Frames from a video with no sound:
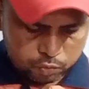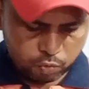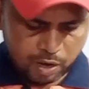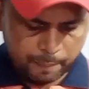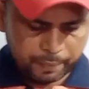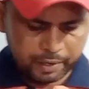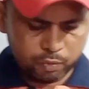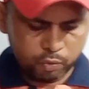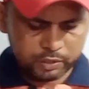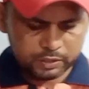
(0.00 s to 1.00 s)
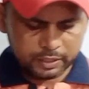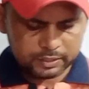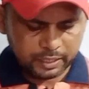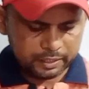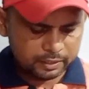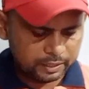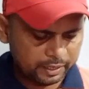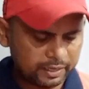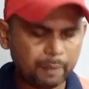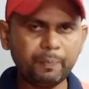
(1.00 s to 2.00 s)
जो आपका नोटिस एक जारी
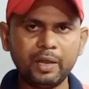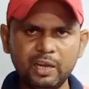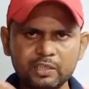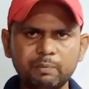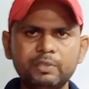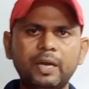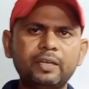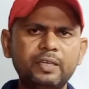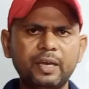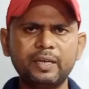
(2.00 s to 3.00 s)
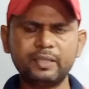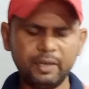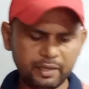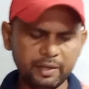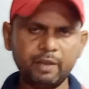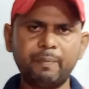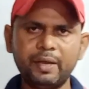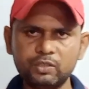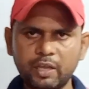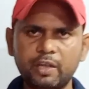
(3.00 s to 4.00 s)
किया गया पहले से भी जारी किया गया था लेकिन एक
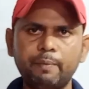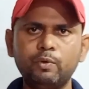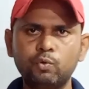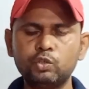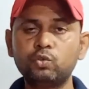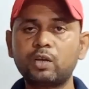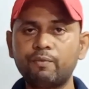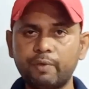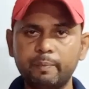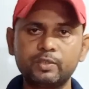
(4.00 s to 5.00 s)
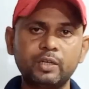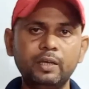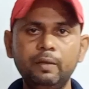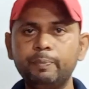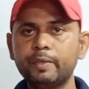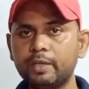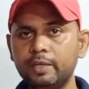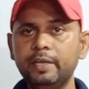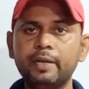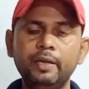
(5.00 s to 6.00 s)
बाईस तारीख का भी नोटिस जो कन्फर्मेशन है
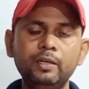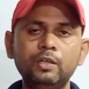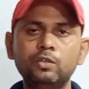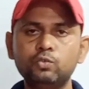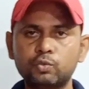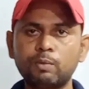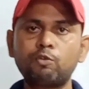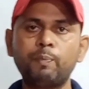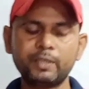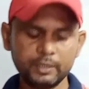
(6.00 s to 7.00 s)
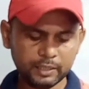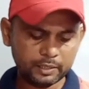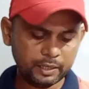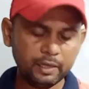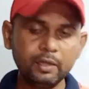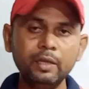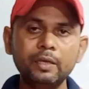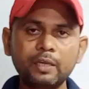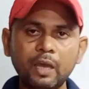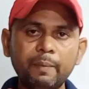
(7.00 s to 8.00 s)
क्लियर है जो सबको पता चल गया
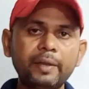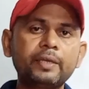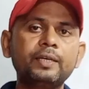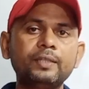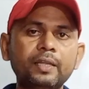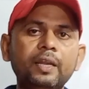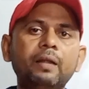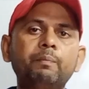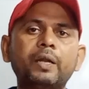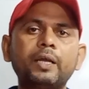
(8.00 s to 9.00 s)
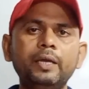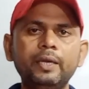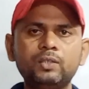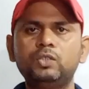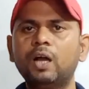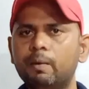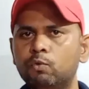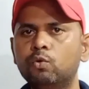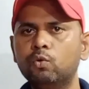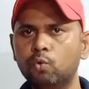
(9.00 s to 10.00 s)
कि हमारे कितने नंबर का
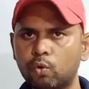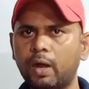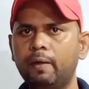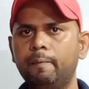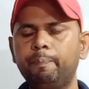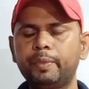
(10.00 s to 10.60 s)
एग्ज़ाम होगा